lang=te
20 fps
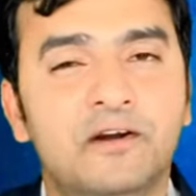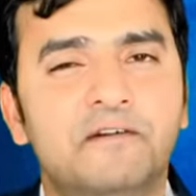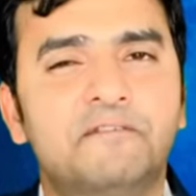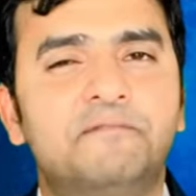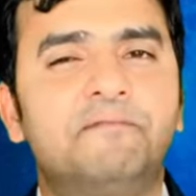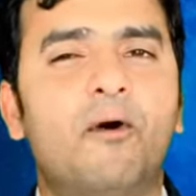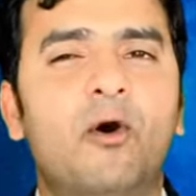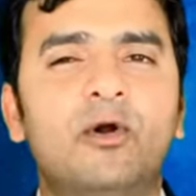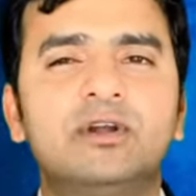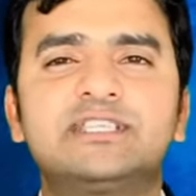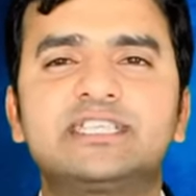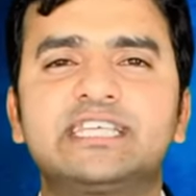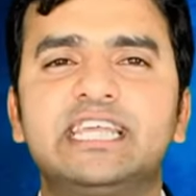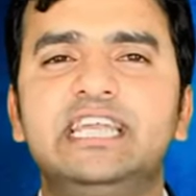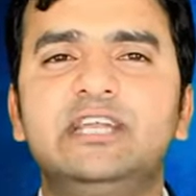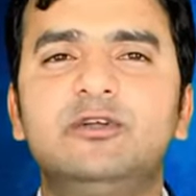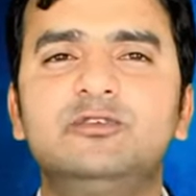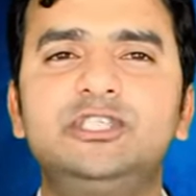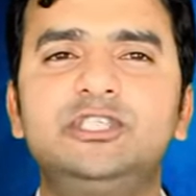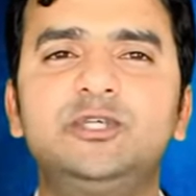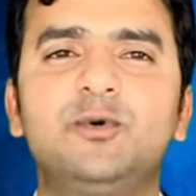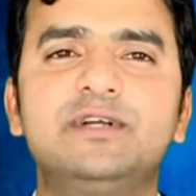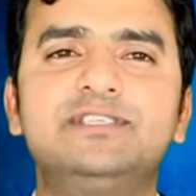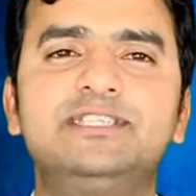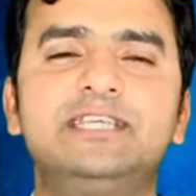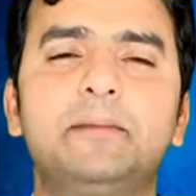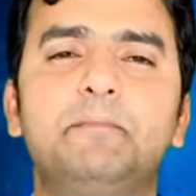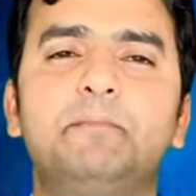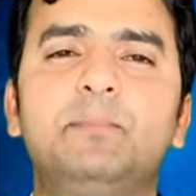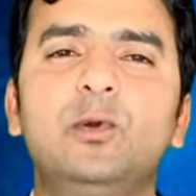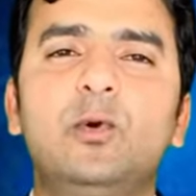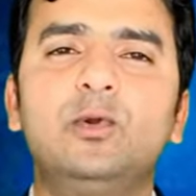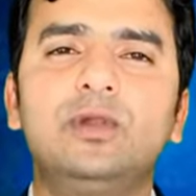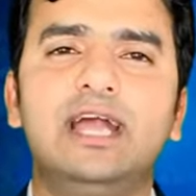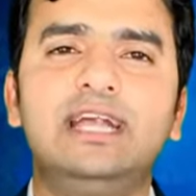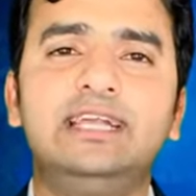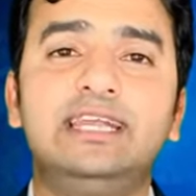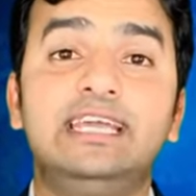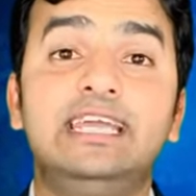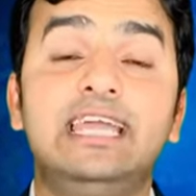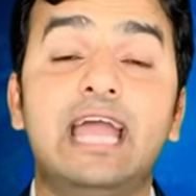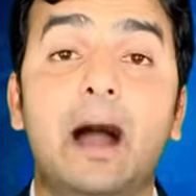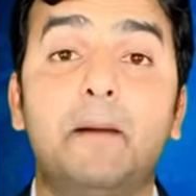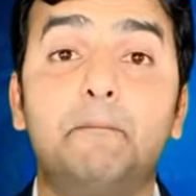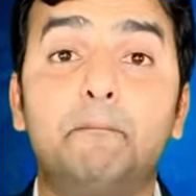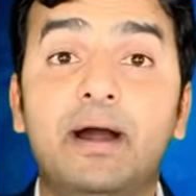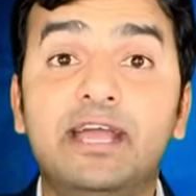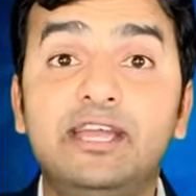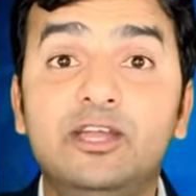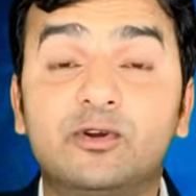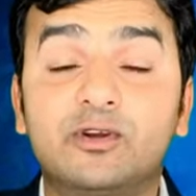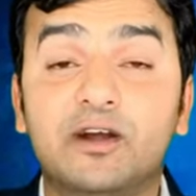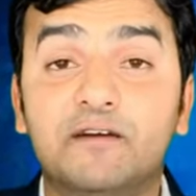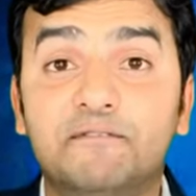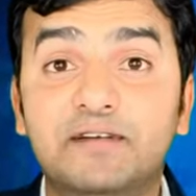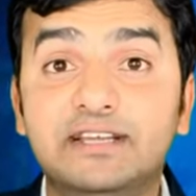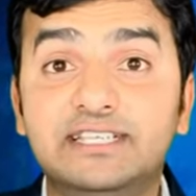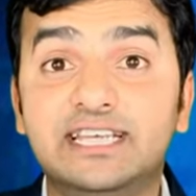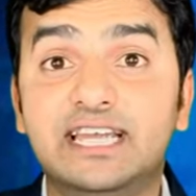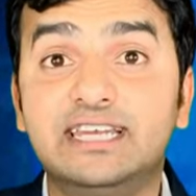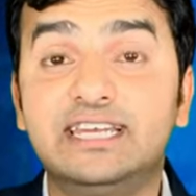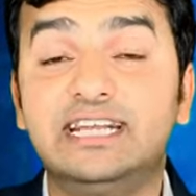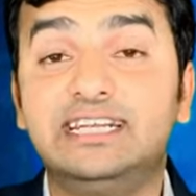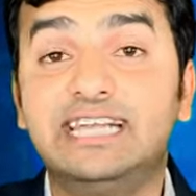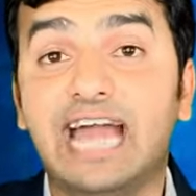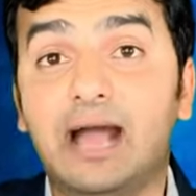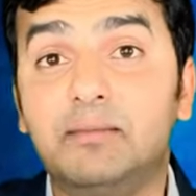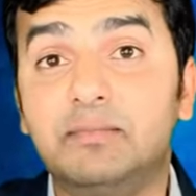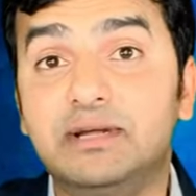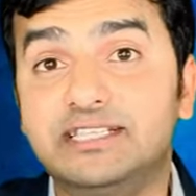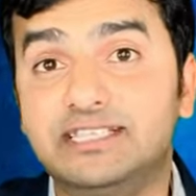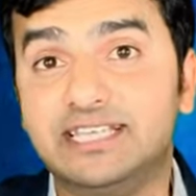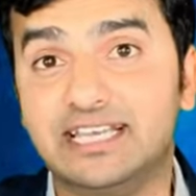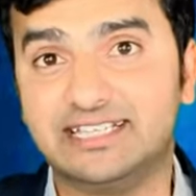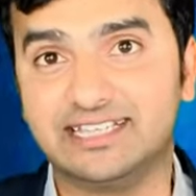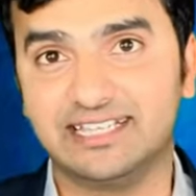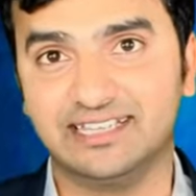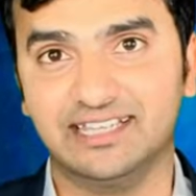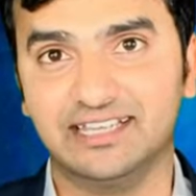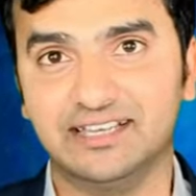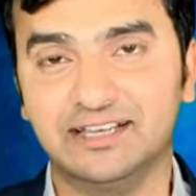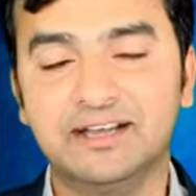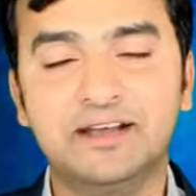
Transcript: ఫోన్ స్క్రీన్ నుంచి వచ్చే బ్లూ లైట్ ఈ అమ్మాయి యొక్క విజన్ని డ్యామేజ్ చేసింది